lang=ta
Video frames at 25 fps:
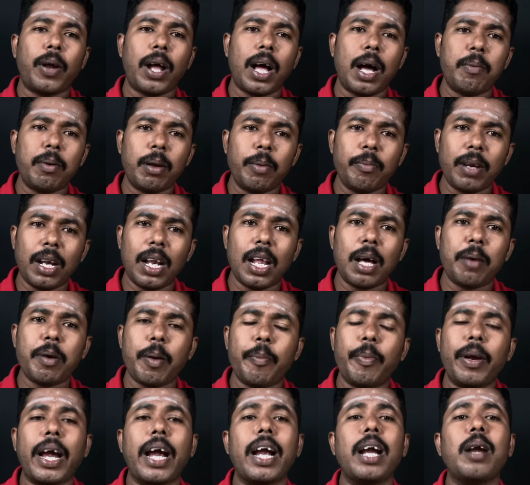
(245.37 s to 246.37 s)
ப்ராப்ளம் இல்லாமல்
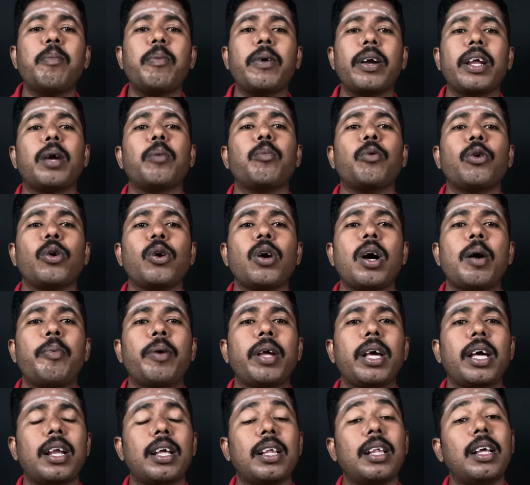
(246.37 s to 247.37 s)
எப்படி ஹேண்டில் பண்ணிக்க முடியும்
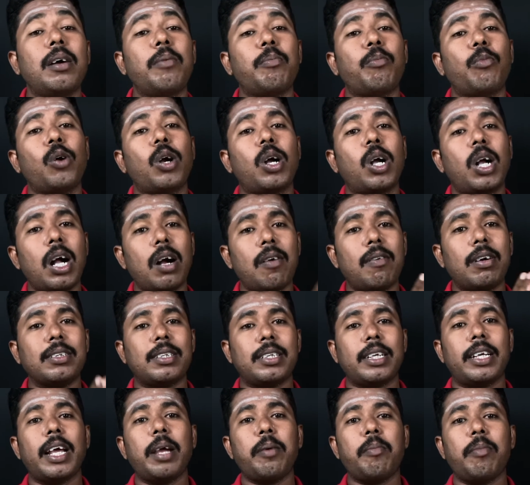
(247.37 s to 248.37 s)
அப்படிங்கிறது தான்
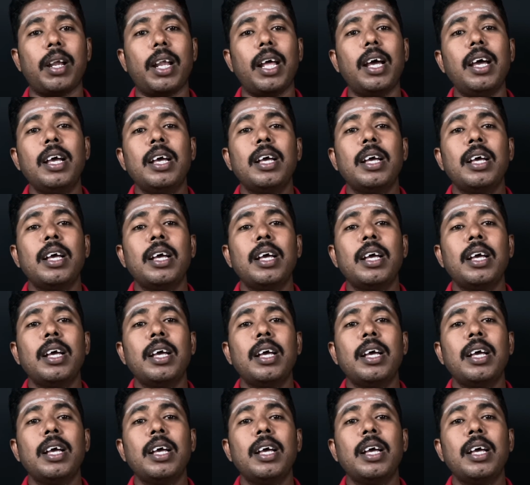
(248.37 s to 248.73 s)
முக்கால்வாசி டைமில்